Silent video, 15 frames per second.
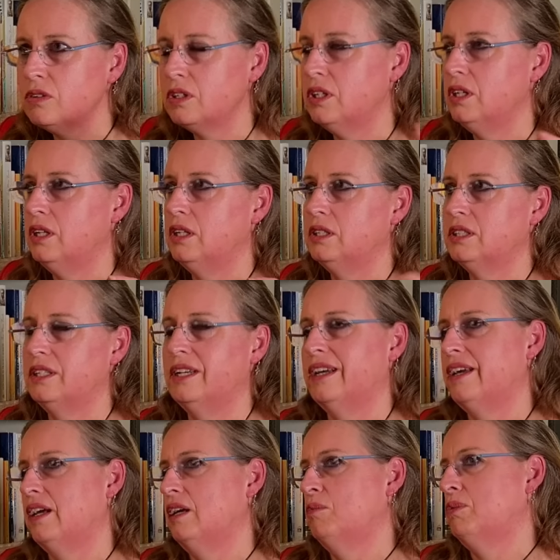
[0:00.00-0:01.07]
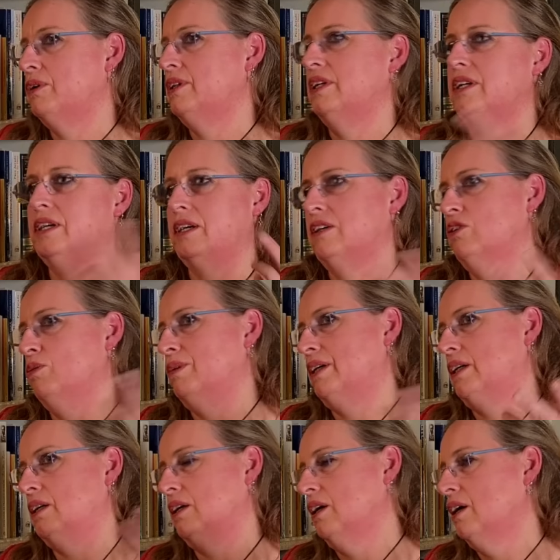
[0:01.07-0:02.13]
y se tenían que ir porque tenían que
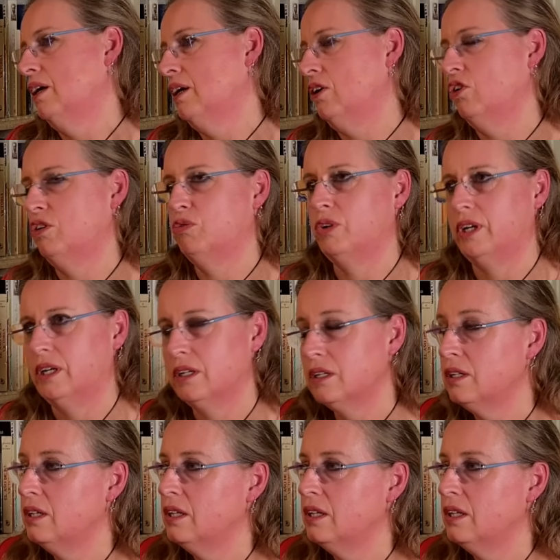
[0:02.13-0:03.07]
tomar lo que fuera.